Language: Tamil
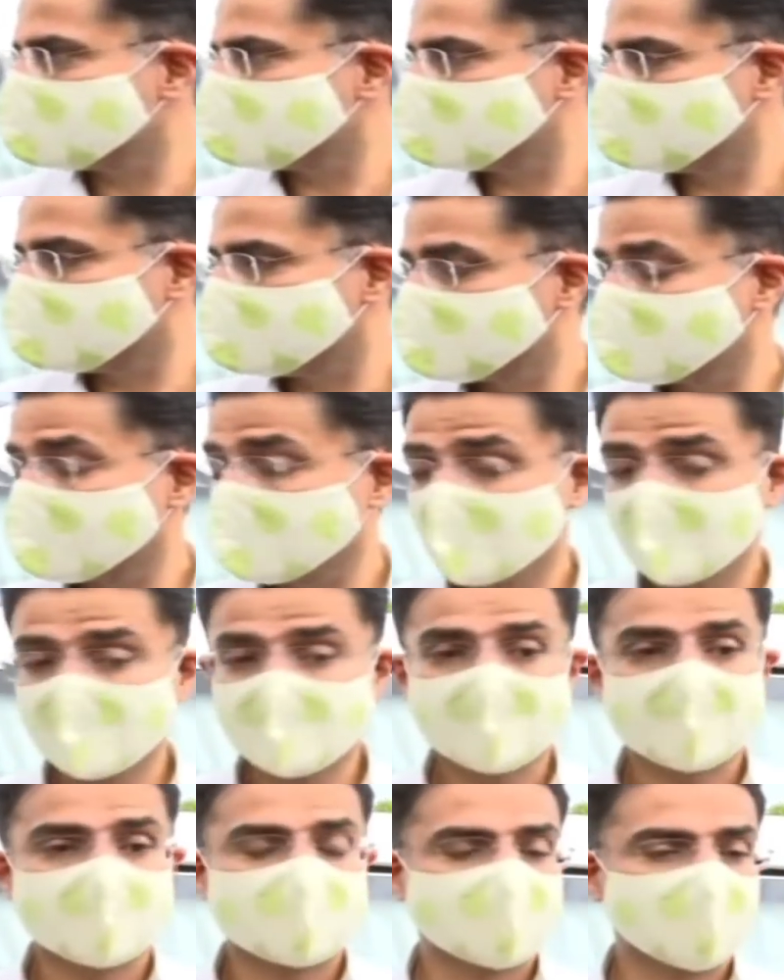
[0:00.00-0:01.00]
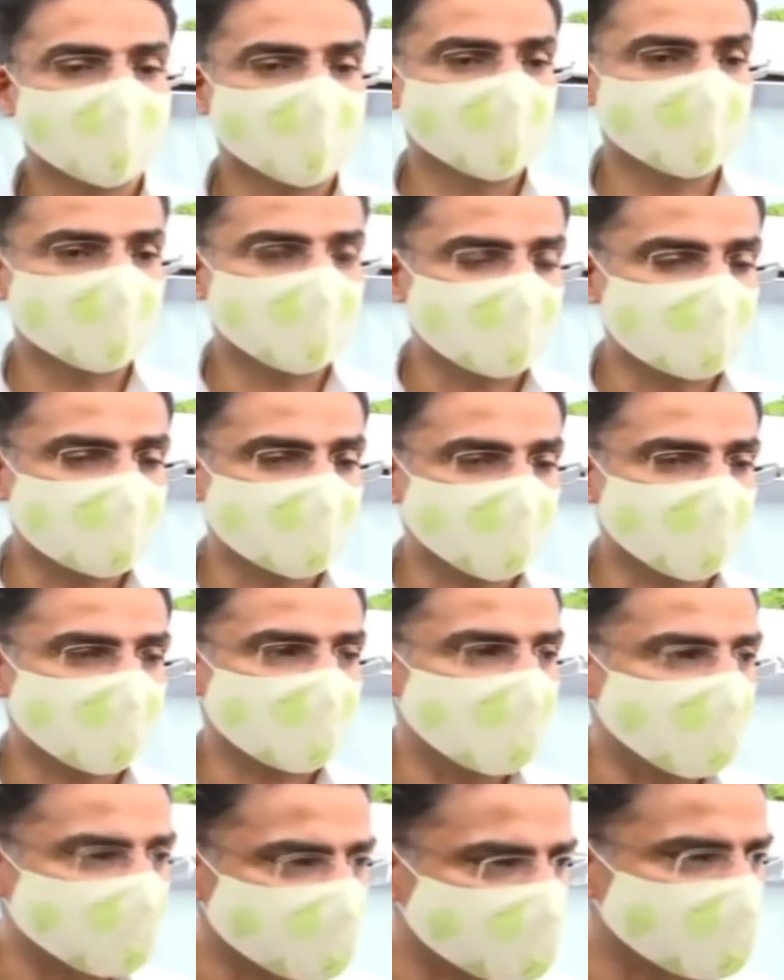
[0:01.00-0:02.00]
இதையடுத்து அவர்களின் பதவிகளை
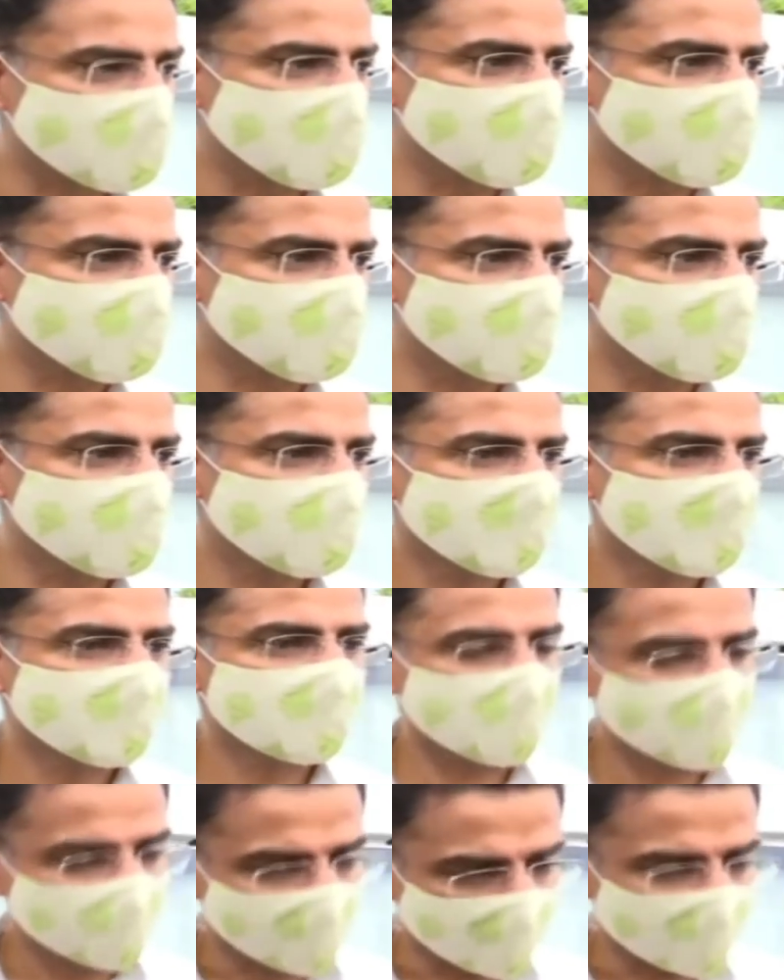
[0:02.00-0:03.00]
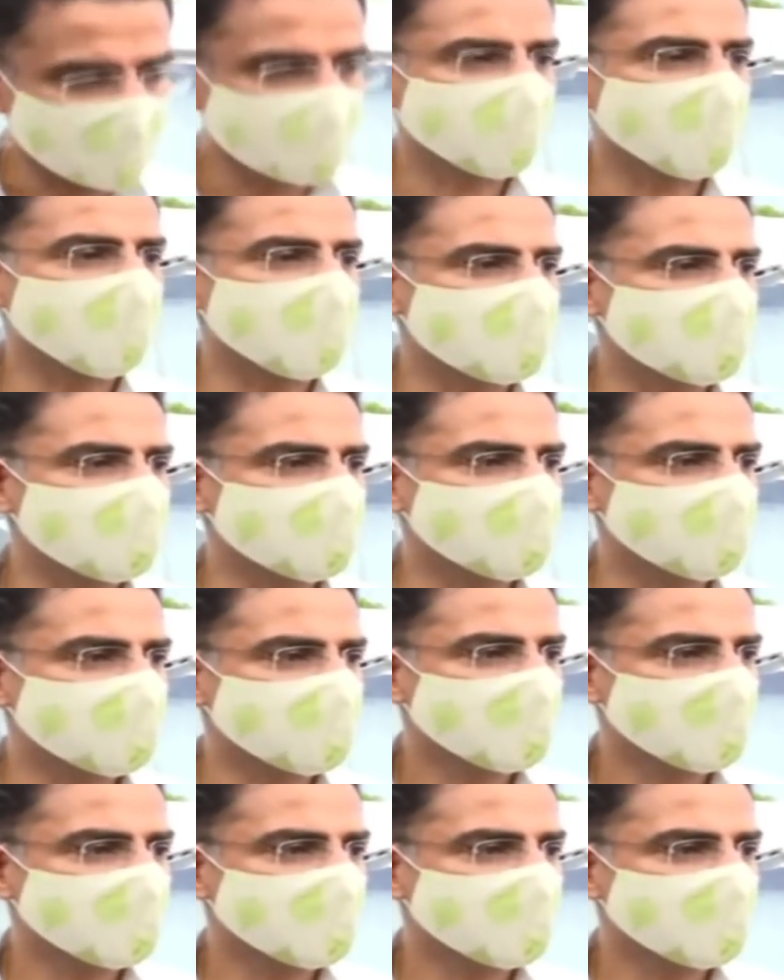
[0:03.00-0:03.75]
ராஜஸ்தான் காங்கிரஸ் பறித்தது